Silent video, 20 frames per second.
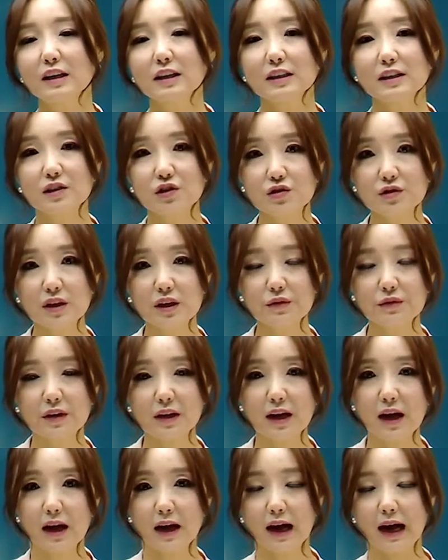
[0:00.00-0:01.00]
그중에
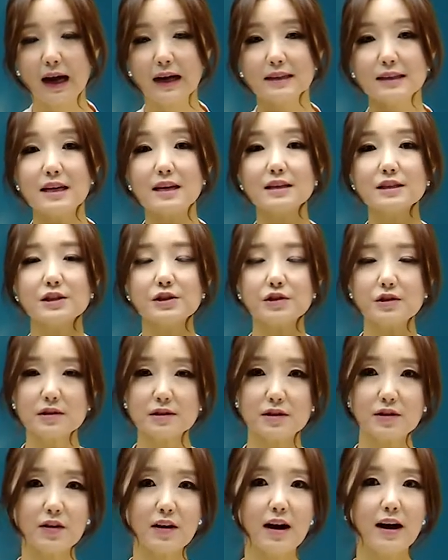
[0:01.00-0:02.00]
우리가 가장 신경
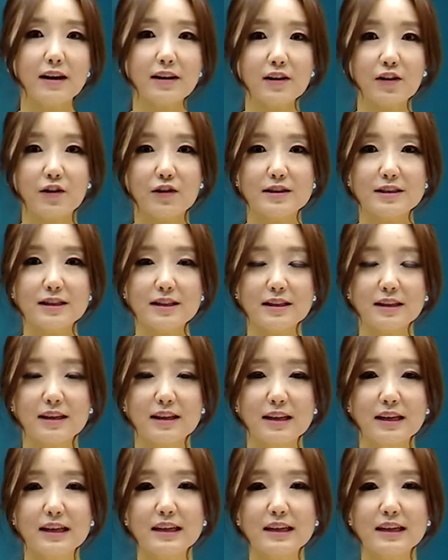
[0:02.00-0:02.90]
써야 하는 것은